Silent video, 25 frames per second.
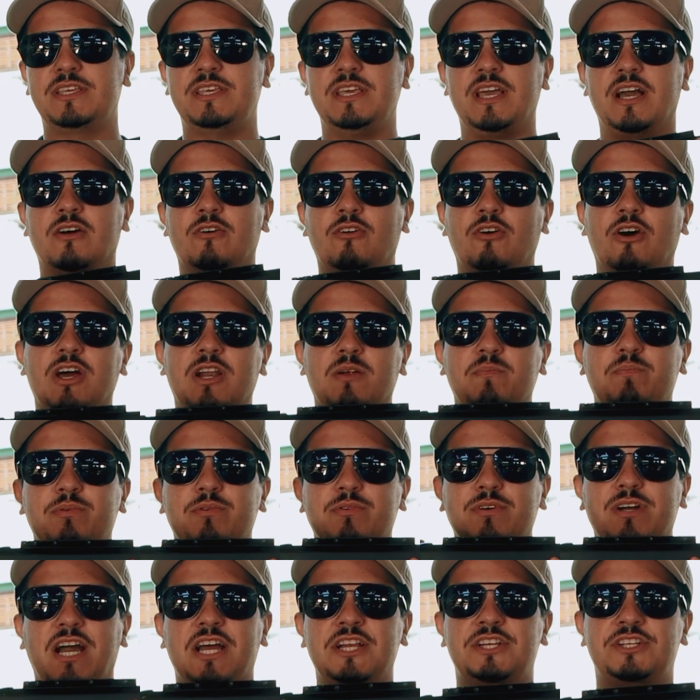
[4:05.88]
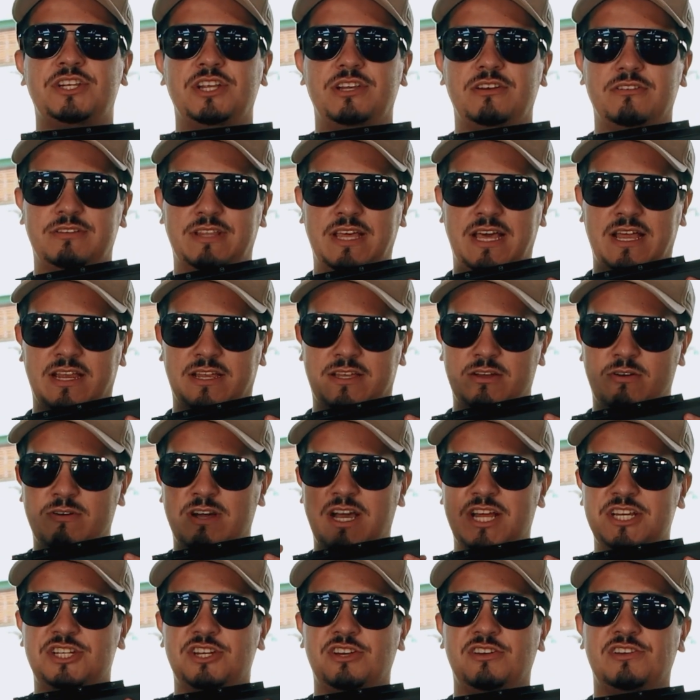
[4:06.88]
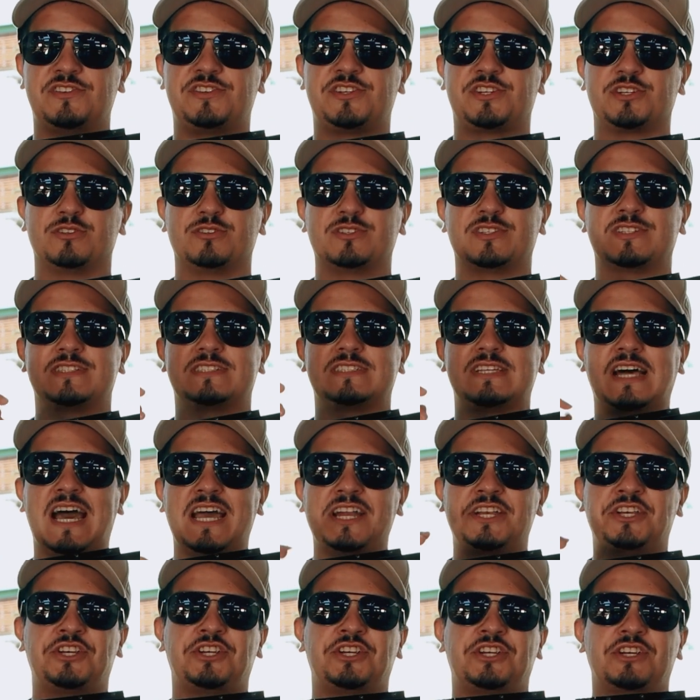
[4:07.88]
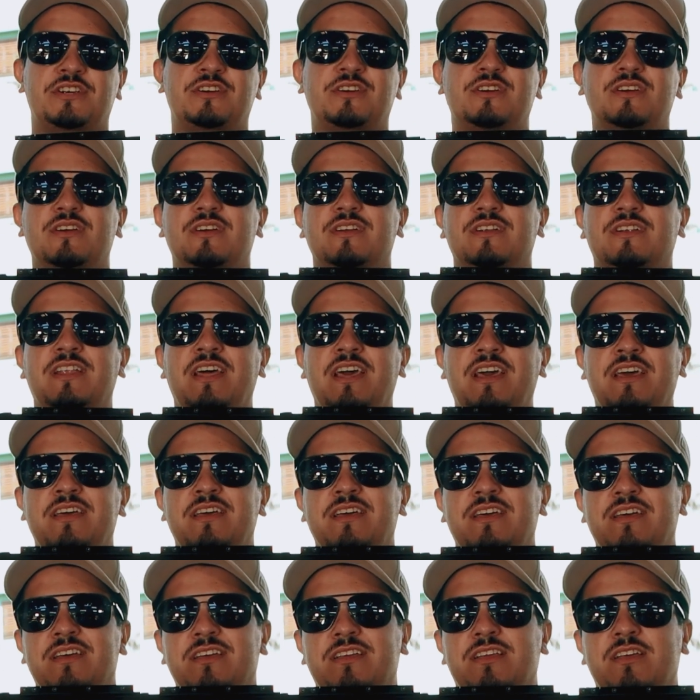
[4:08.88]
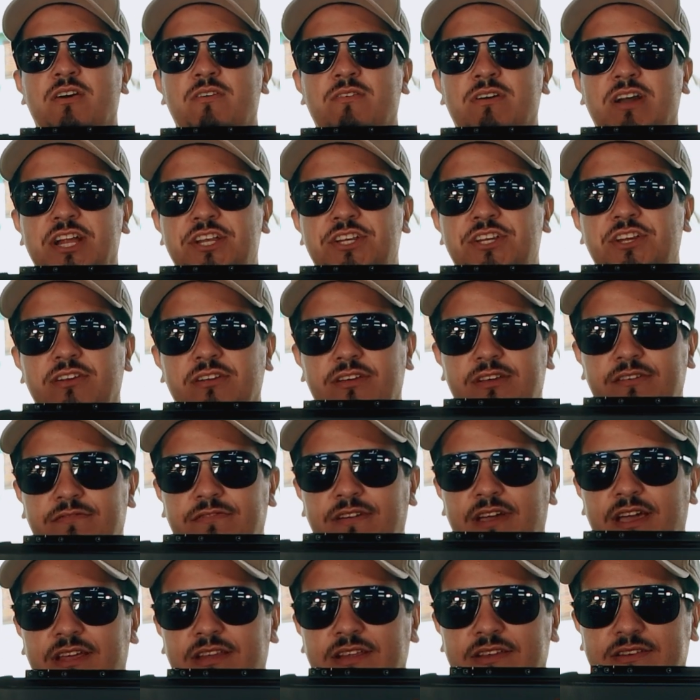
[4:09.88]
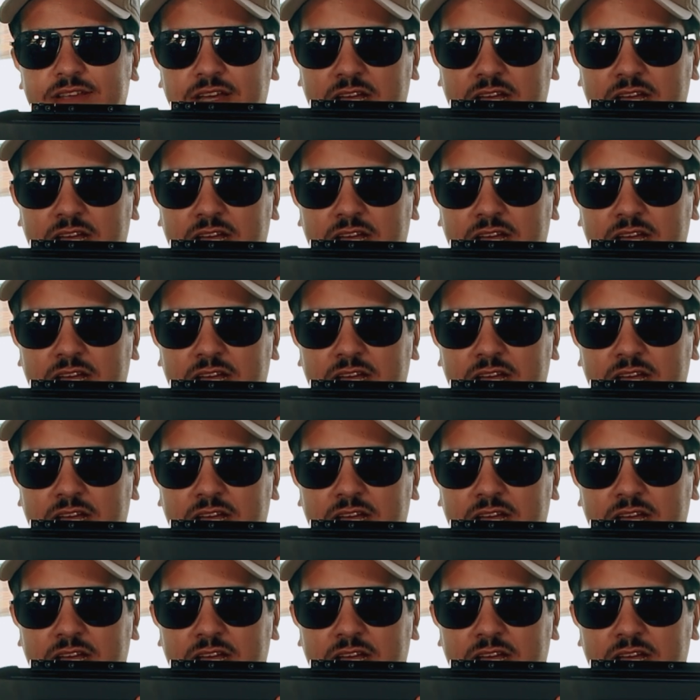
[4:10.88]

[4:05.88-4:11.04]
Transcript: aqui agora para o gatilho dela, que é um gatilho estilo SAT, né? Que é um gatilho que vem nas